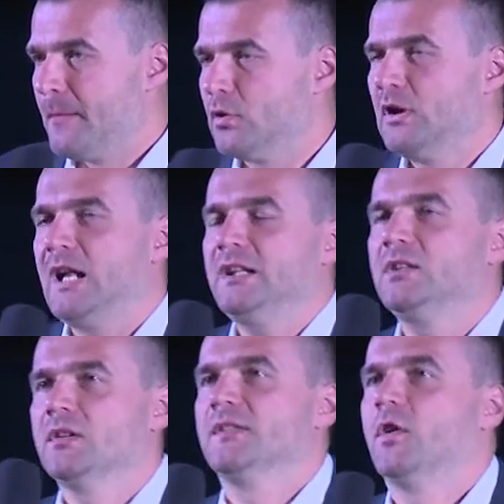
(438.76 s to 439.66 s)
bo dla niej
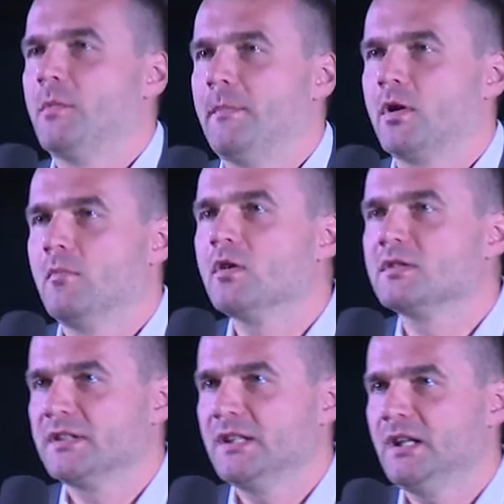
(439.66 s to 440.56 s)
to jest forma
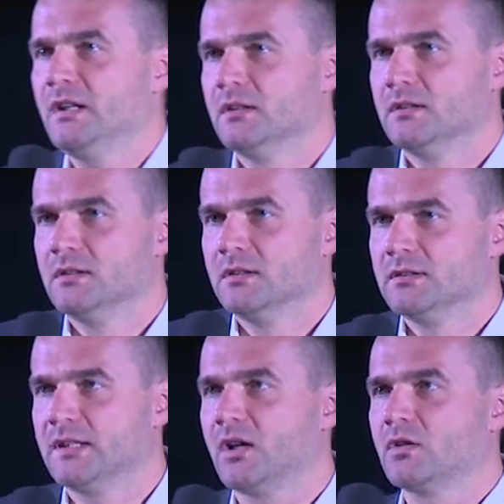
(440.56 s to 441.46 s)
promocji
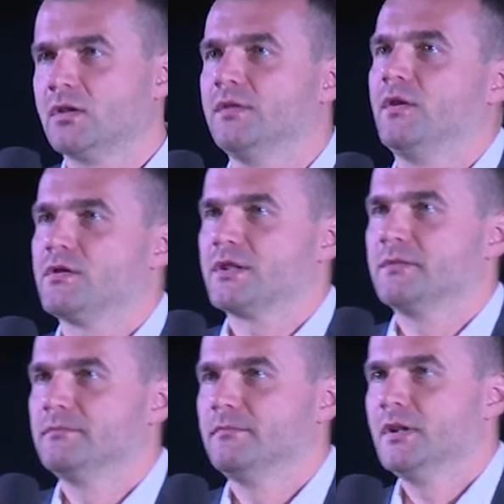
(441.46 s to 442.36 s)
tego, co tworzy.
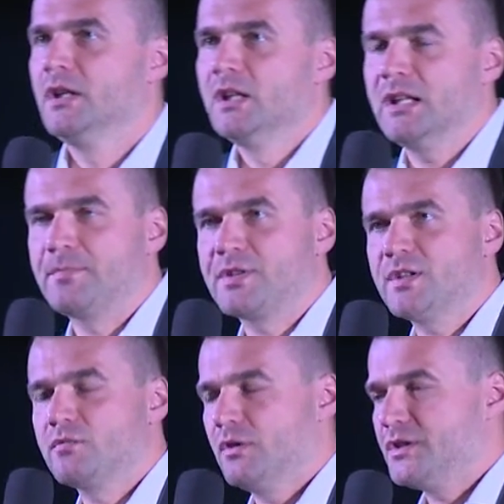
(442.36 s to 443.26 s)
Na
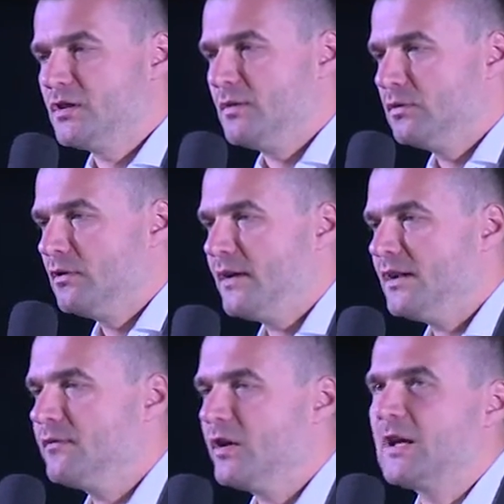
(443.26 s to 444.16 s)
przyszłość jest to
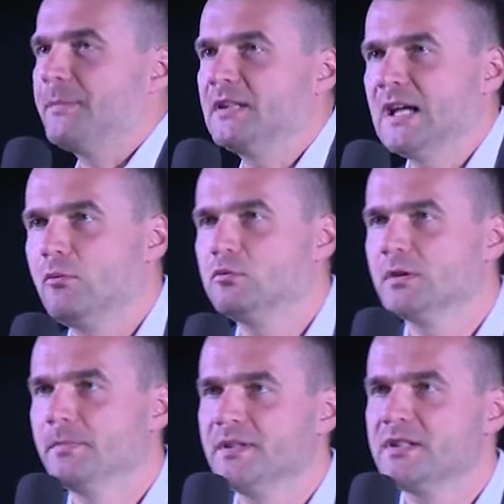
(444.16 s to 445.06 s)
budowanie swojego kapitału,
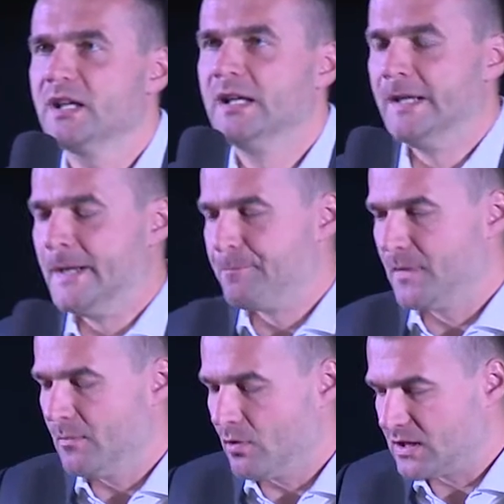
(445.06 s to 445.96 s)
który będzie
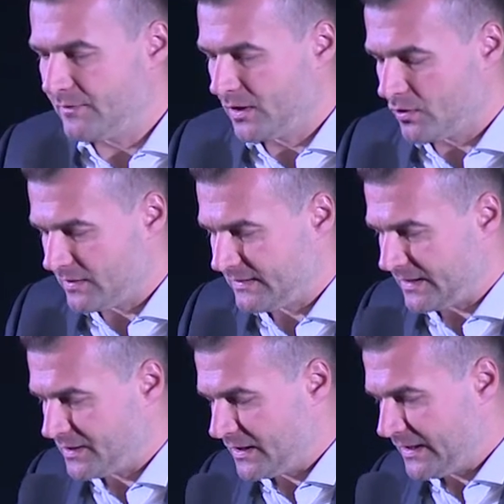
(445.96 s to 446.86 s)
można
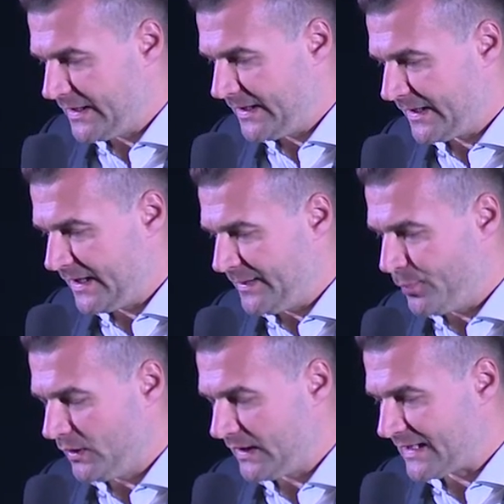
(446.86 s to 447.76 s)
wykorzystać, e, kiedy
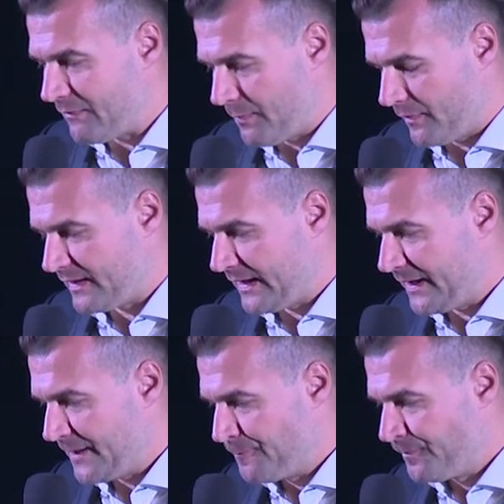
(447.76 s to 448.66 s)
płyta cała powstanie.